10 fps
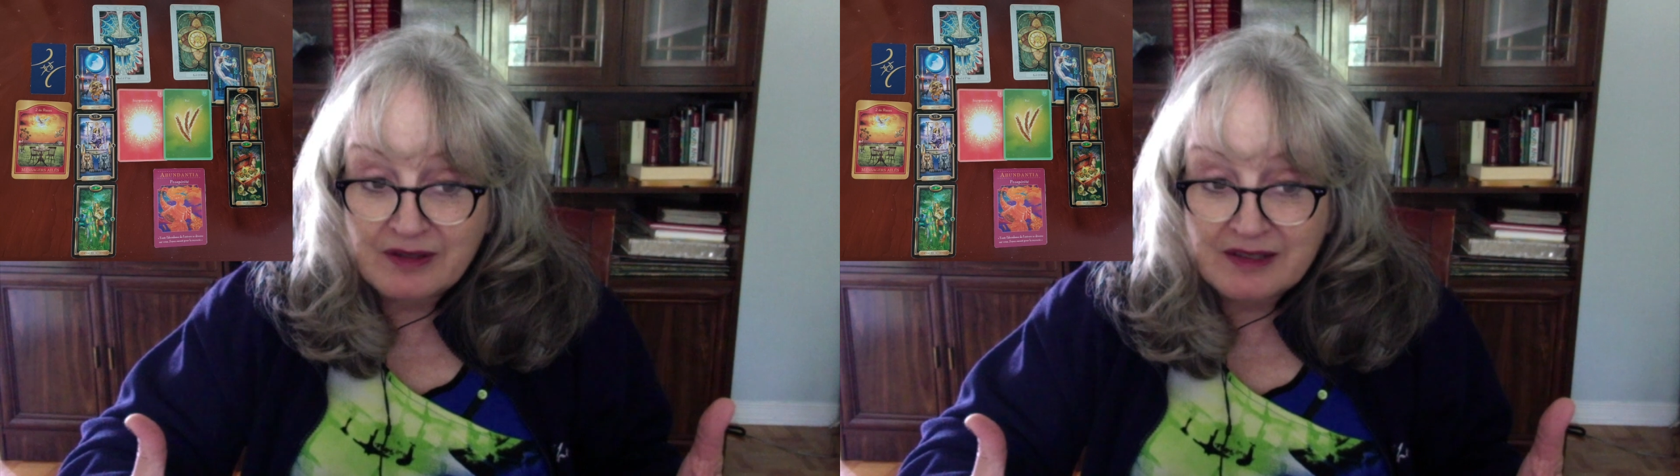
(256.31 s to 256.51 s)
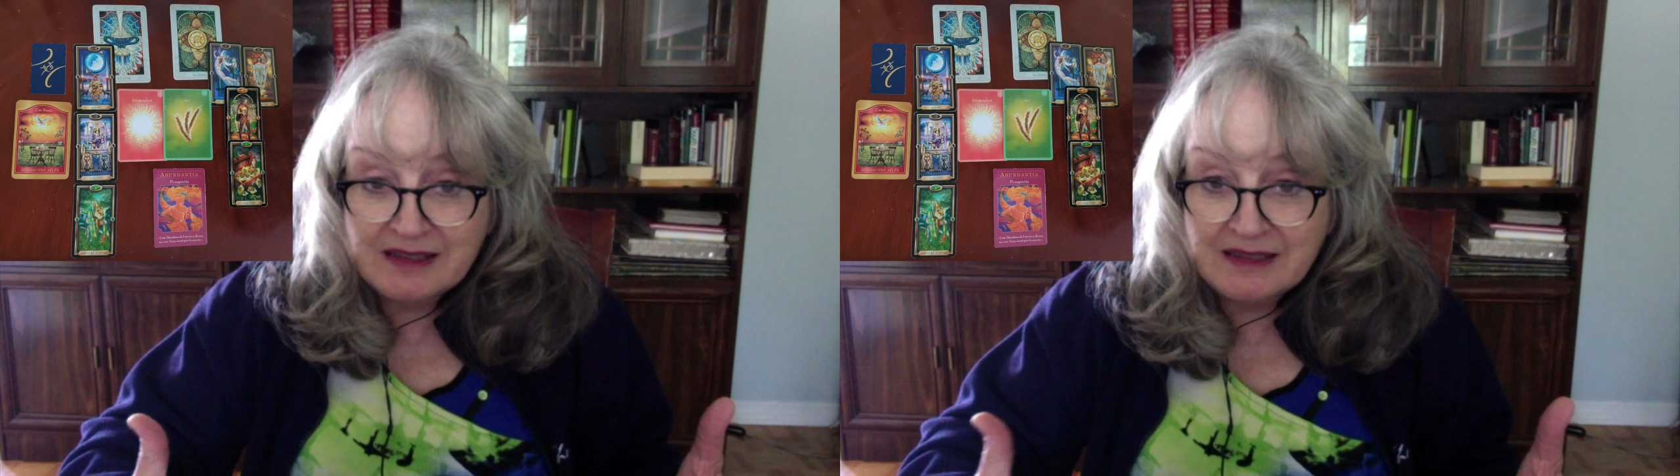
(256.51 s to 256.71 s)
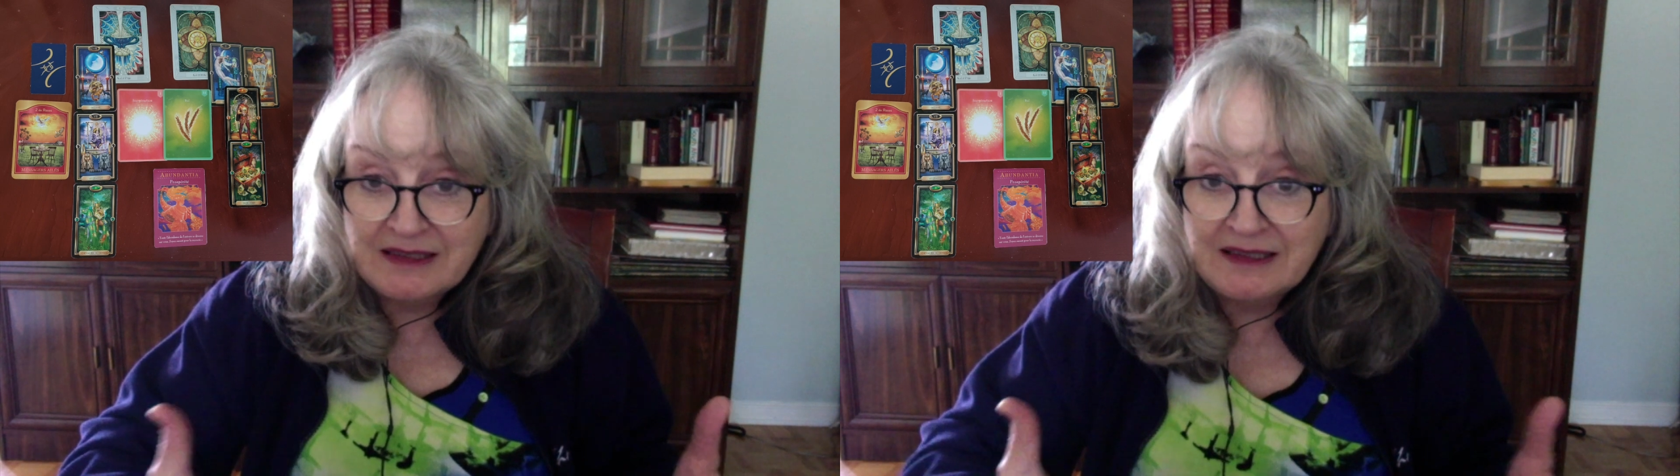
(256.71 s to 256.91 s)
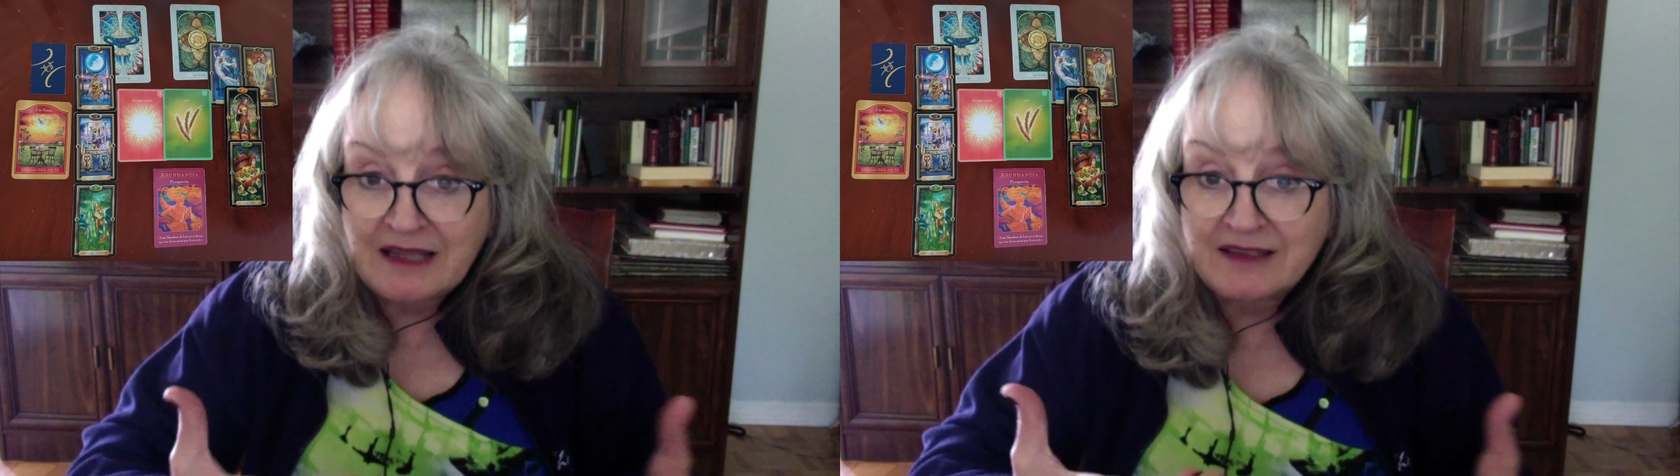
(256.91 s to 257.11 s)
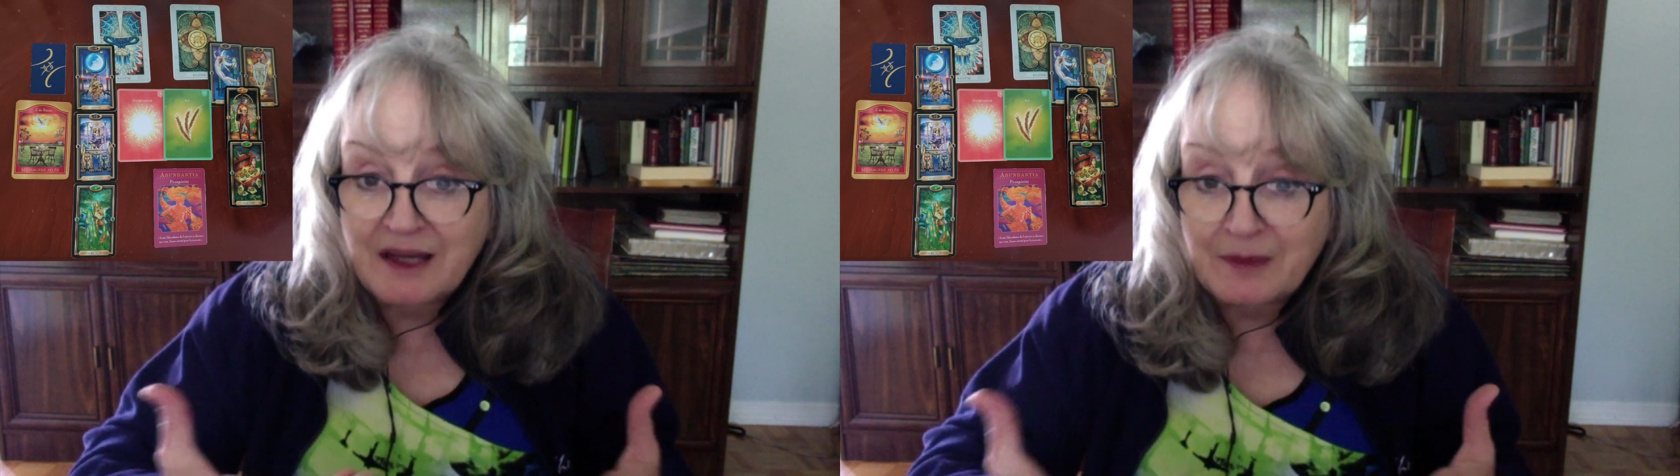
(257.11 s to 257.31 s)

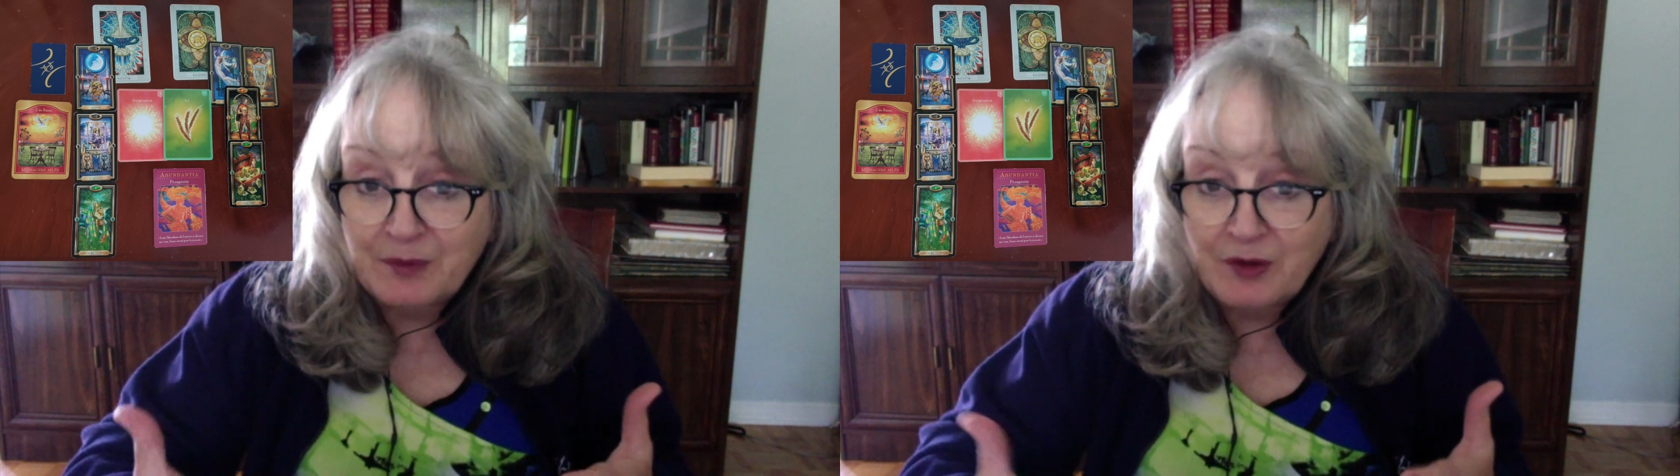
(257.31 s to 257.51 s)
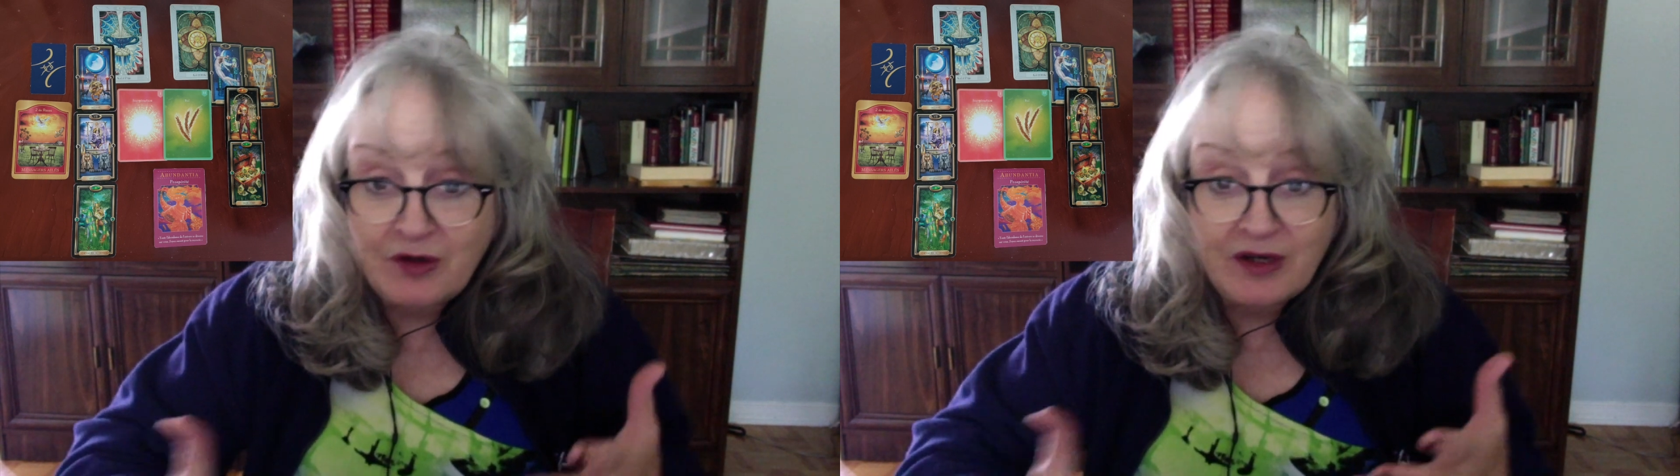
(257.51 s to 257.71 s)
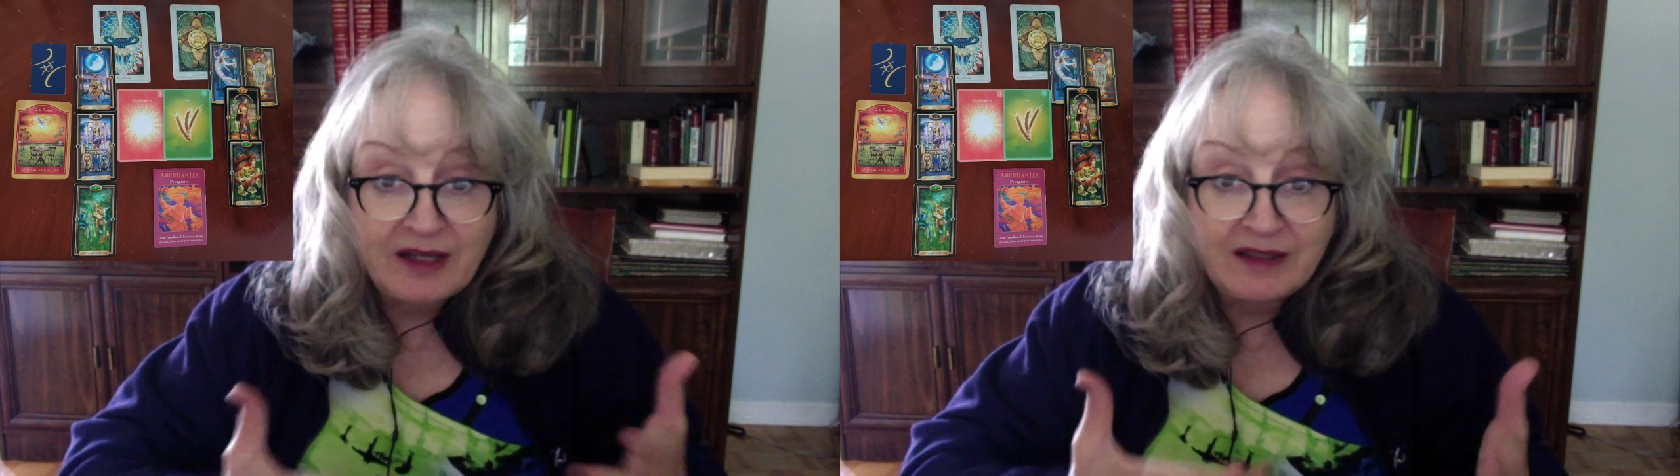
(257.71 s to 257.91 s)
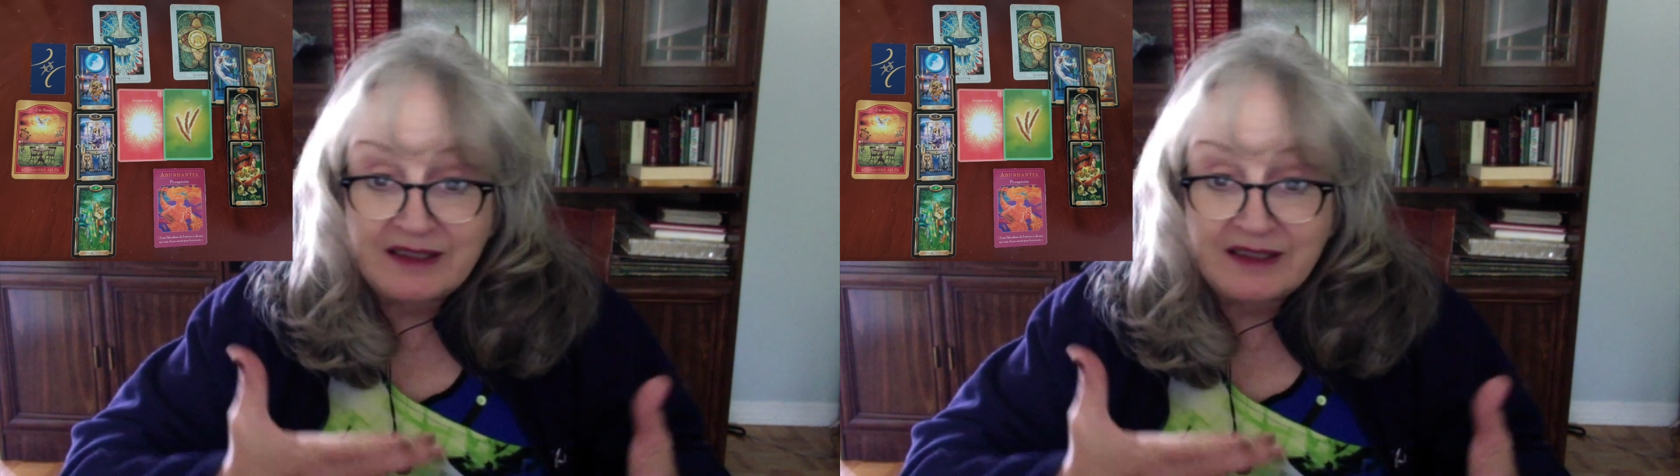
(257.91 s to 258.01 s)
n'entend pas, elle,